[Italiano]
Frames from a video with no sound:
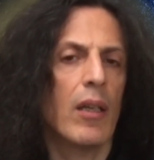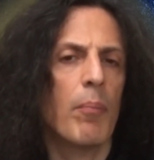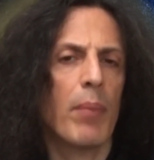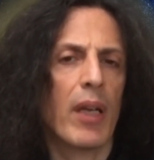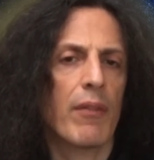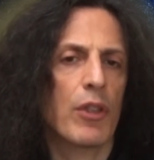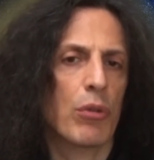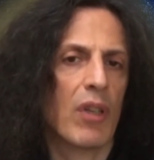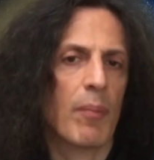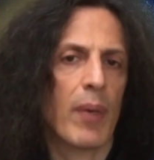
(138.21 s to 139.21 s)
pare vi
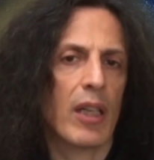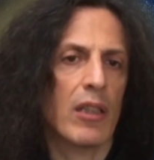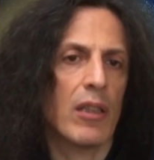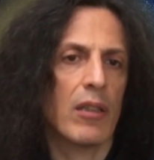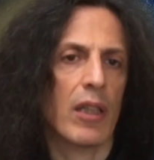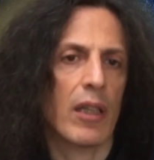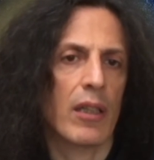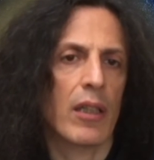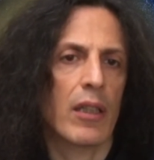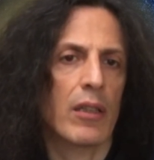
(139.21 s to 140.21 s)
sia una parte di te
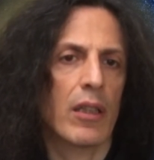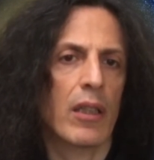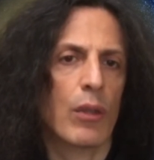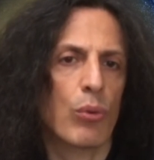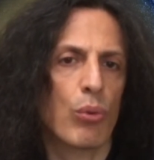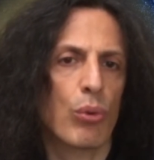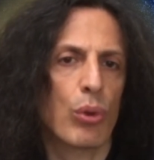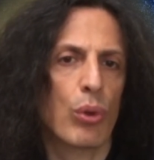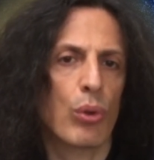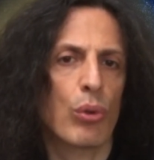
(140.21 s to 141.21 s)
che ritenga
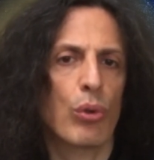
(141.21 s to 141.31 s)
tutto